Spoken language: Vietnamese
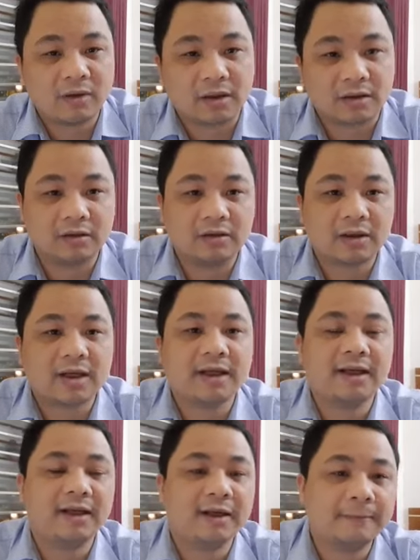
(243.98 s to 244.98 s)
ở Tứ
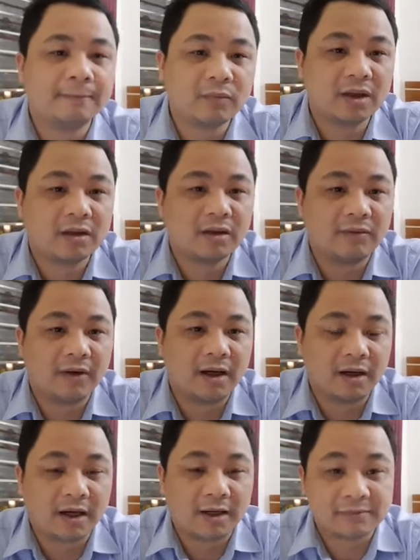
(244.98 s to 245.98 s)
Kỳ và
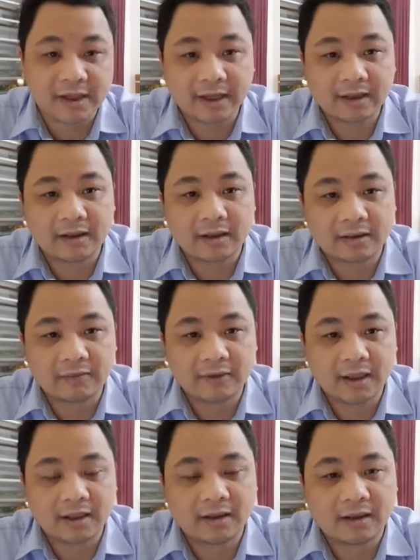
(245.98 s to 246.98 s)
ở Lam Sách
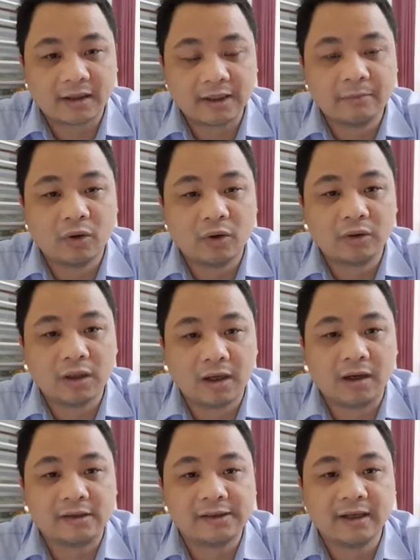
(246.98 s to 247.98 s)
và ở Kinh Môn
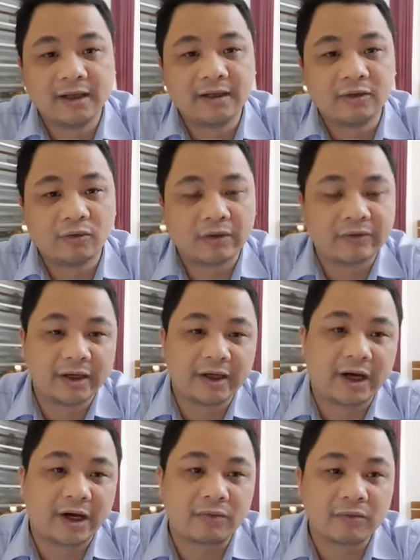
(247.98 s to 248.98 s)
ở Chí Linh cũng đã về
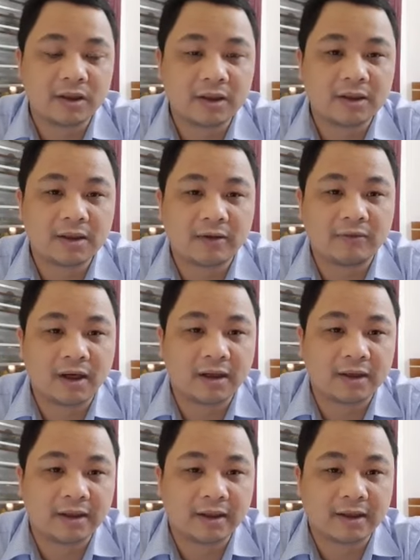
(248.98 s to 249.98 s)
đây học và
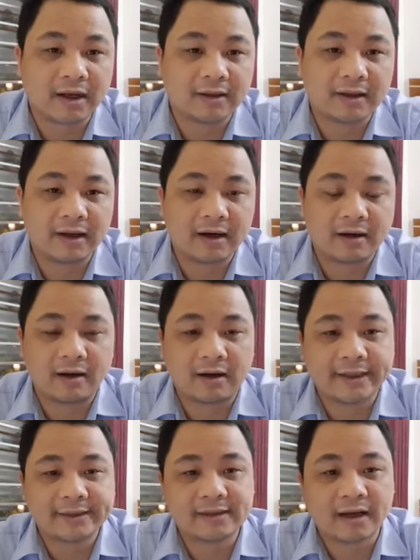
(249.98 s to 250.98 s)
vâng, thì hiện tại thầy đang ở
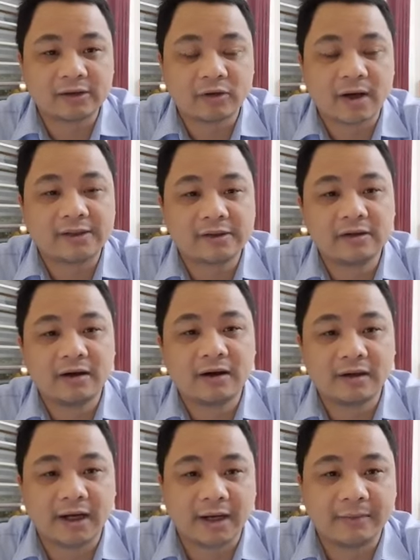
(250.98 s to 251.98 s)
khách sạn chỗ Hải Dương
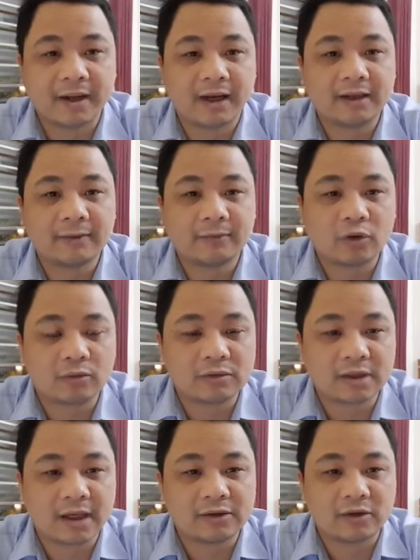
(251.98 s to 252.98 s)
để ngày mai tiếp tục
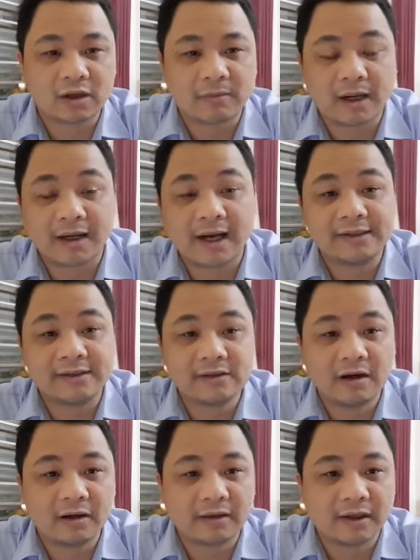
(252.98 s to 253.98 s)
dạy cho các bạn Hải
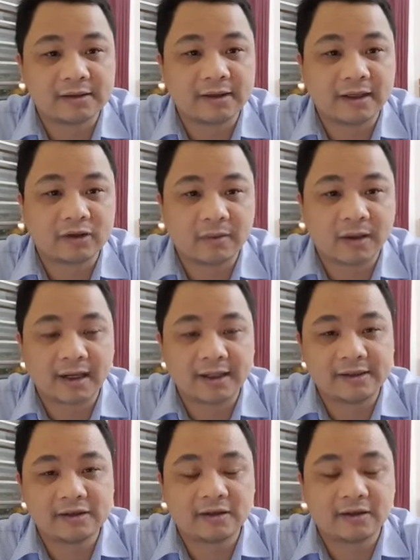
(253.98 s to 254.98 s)
Dương thầy dạy cho các bạn
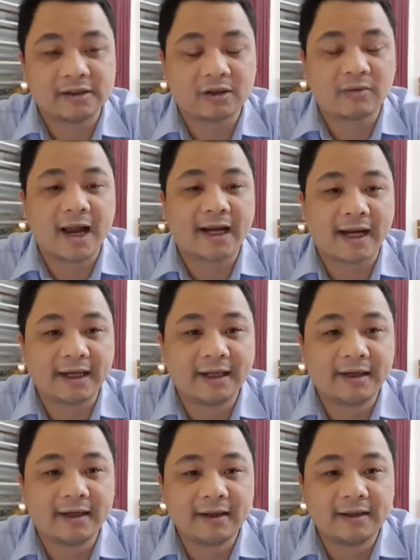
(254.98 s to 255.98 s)
Hải Dương thì trong hai ngày
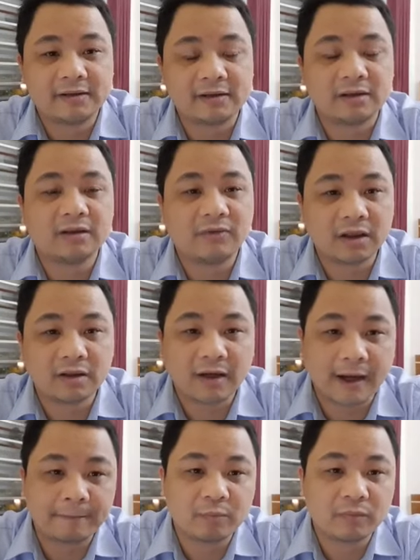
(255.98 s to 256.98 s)
thứ tư và thứ
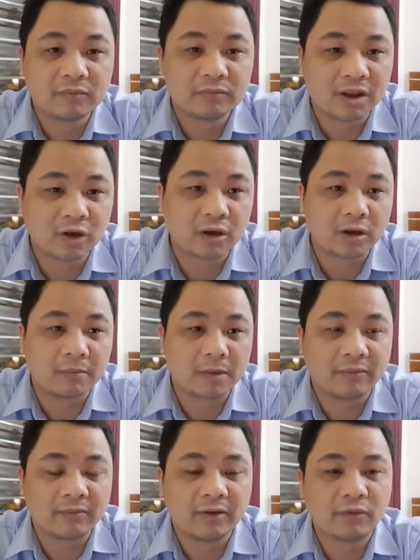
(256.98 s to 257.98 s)
năm còn các
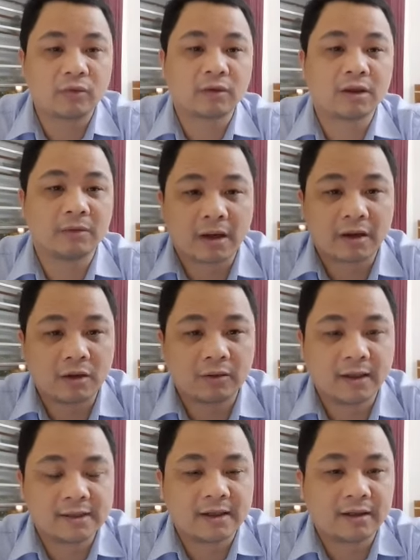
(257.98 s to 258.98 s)
bạn Vĩnh Phúc thì bắt đầu
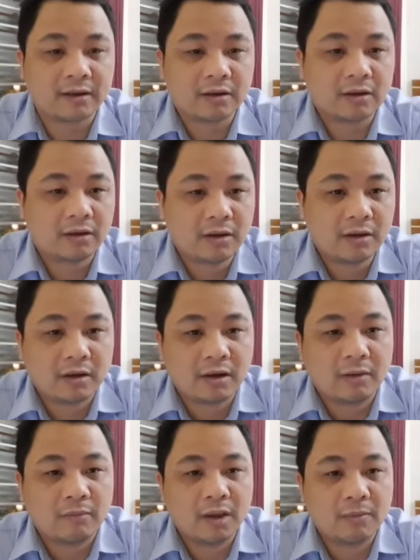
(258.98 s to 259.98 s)
thầy dạy từ
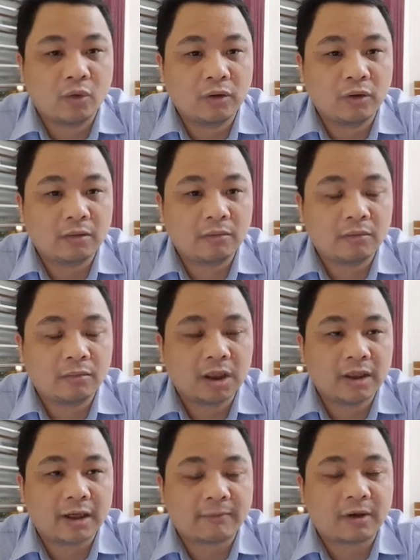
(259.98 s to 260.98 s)
14
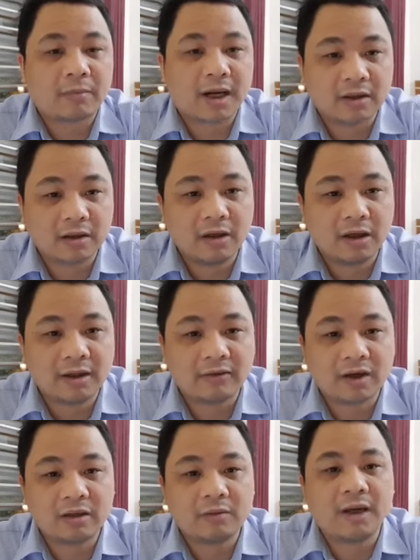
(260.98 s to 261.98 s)
15 tháng 3 tới
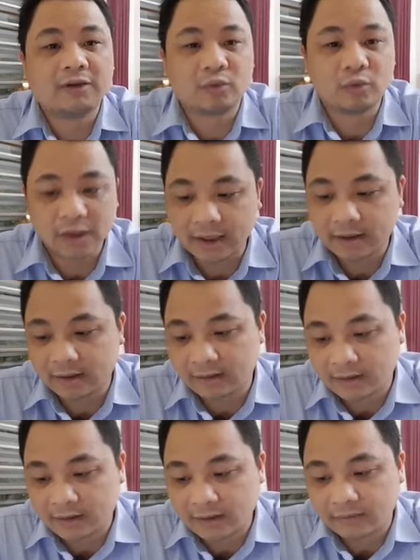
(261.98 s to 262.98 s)
và thứ bảy chủ nhật
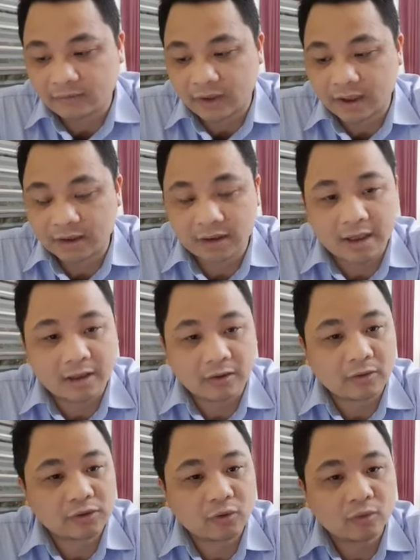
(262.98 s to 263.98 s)
và vâng, để các
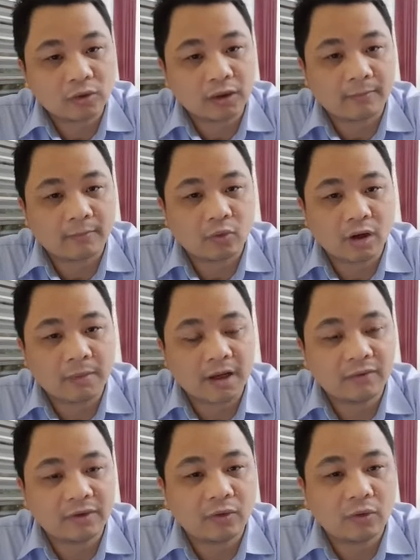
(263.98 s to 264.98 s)
nội dung ôn tập của các
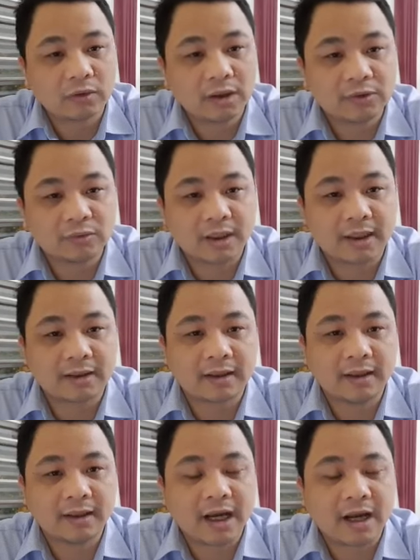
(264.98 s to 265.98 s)
bạn Vĩnh Phúc thì chúng ta
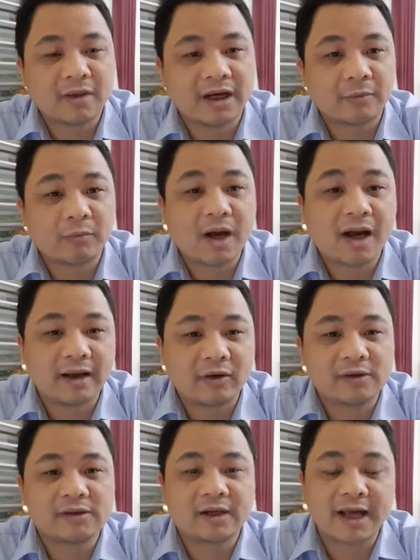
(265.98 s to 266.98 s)
thấy 27 tháng 3 này
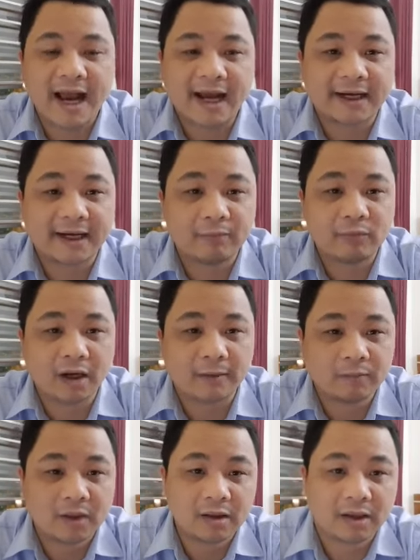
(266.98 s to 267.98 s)
có giới hạn em nhé.
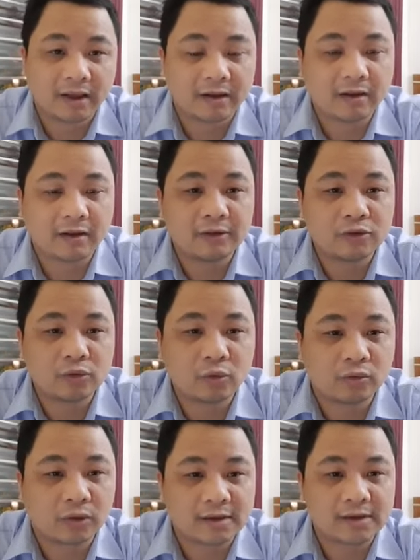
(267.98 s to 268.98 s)
Thì tinh thần
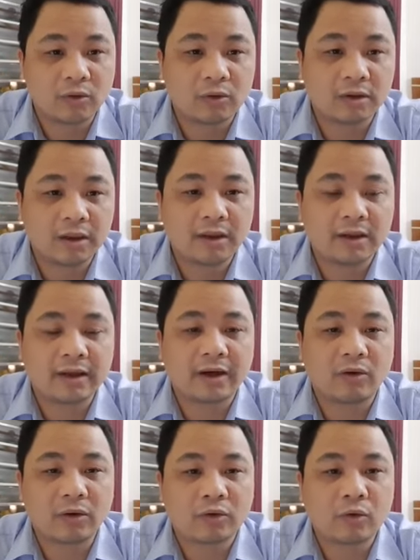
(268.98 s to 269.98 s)
chung chúng ta sẽ ôn thi
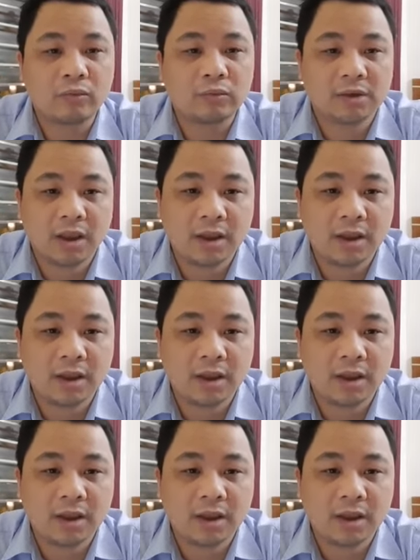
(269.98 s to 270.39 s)
theo cái khung